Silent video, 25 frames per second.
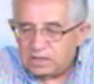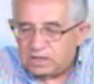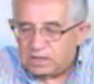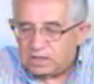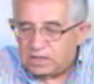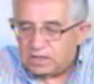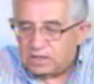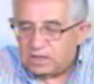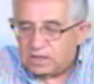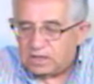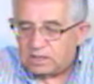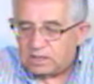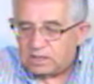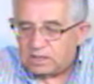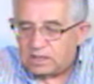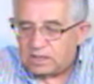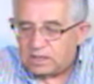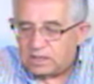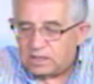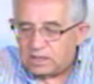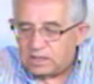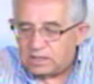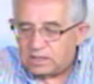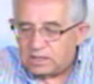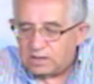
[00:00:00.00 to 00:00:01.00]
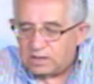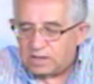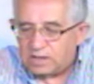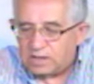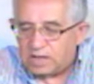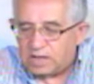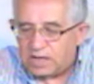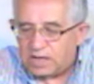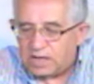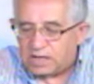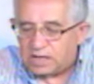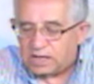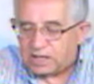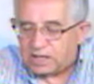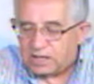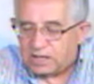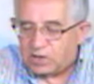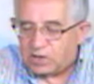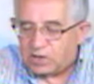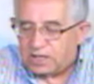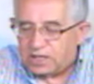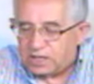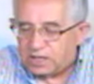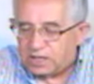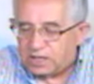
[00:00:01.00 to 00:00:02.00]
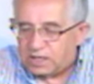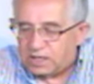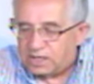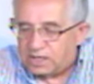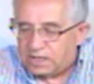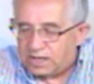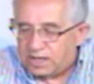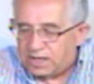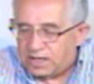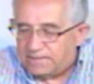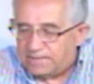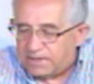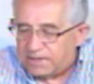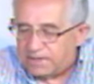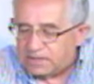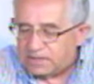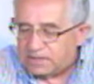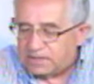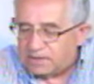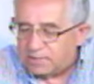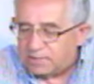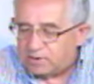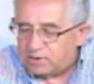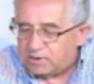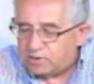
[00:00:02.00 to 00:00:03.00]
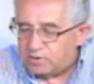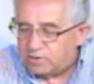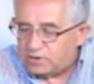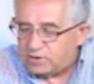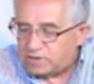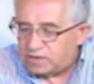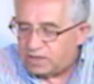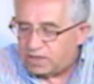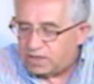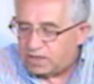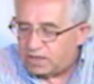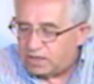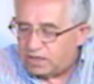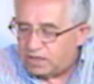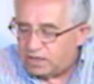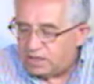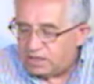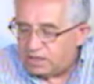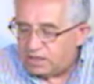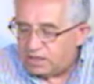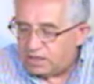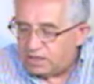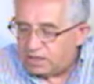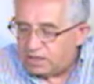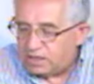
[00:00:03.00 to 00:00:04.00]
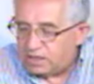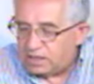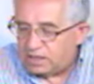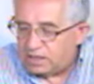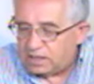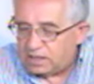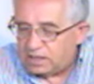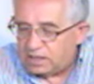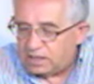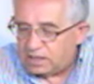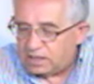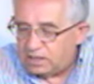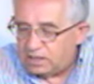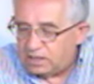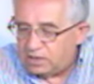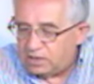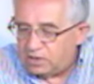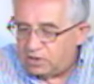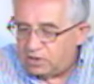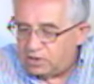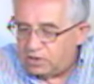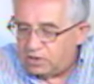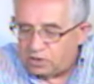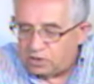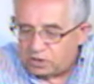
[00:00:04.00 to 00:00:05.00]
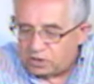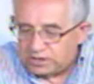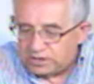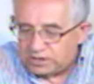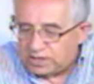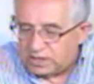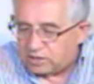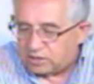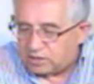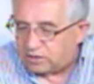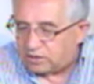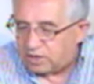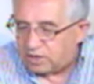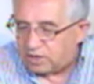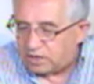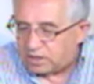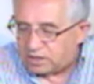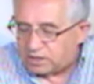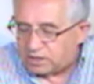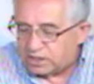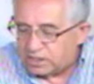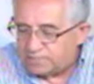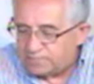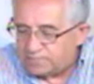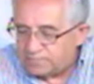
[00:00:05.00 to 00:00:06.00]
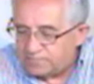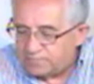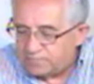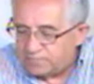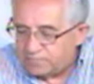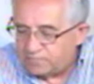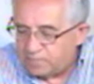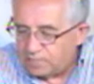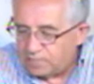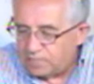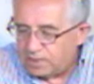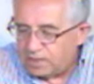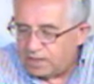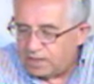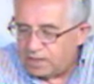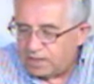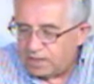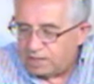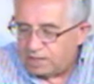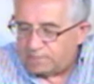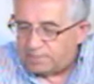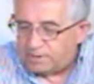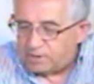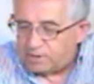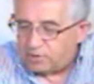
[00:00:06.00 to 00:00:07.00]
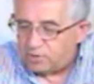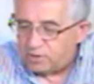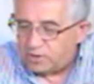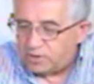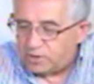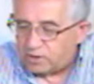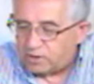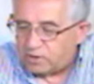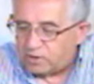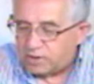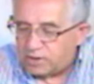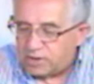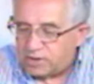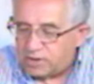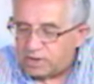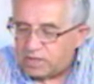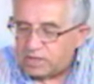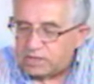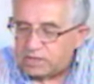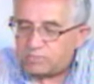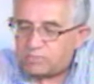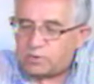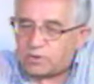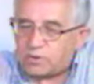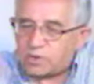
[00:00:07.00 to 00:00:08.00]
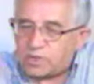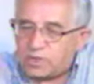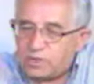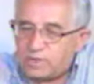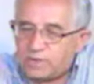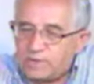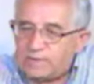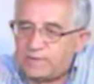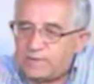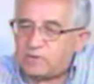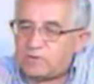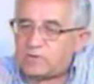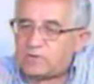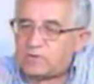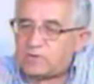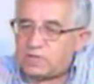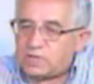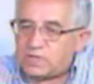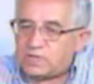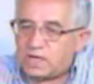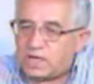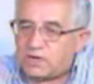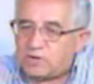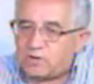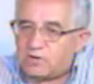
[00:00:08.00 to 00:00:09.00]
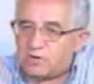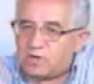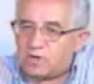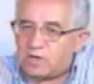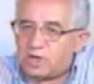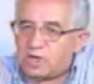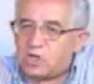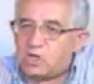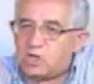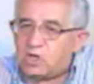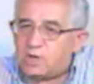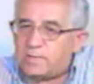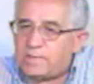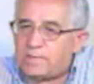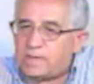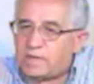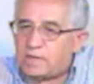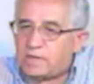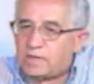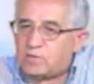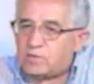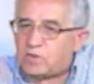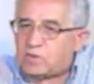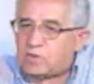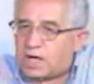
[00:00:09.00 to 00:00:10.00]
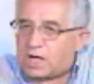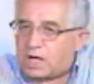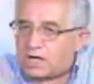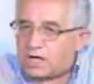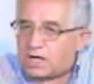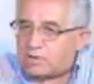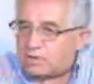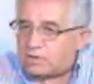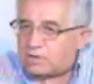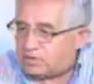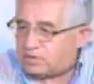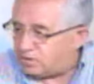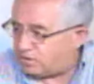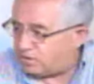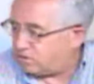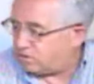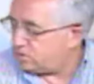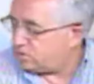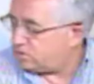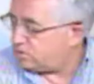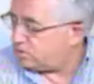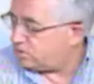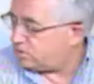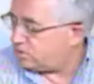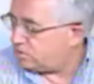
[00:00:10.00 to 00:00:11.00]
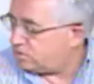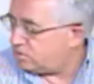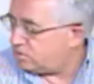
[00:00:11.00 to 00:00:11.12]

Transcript: sin dejar que yo eligiera, esa pregunta eh, no es la correcta. La pregunta correcta es por qué me bautizaron y no me educaron